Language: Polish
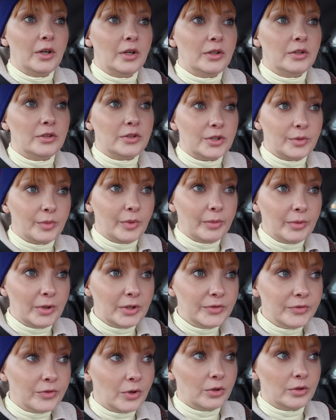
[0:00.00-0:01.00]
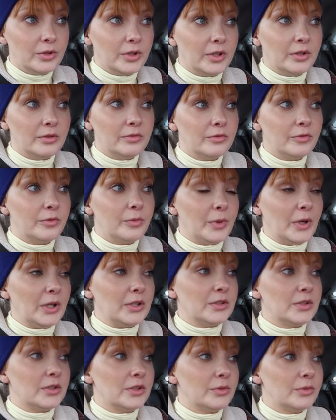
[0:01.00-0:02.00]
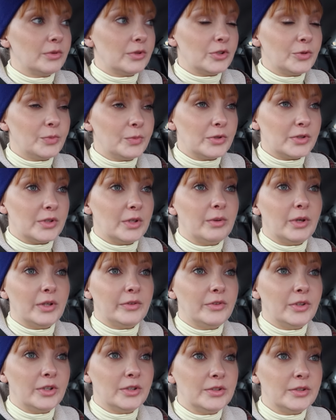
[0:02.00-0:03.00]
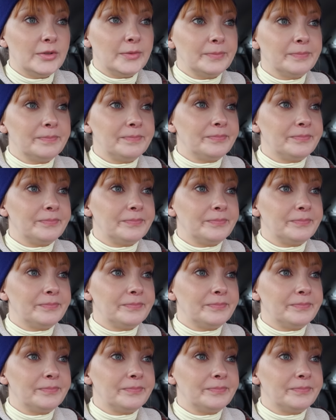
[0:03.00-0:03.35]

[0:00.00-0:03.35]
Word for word: e, trzeba brać wolne w pracy, żeby coś pozałatwiać.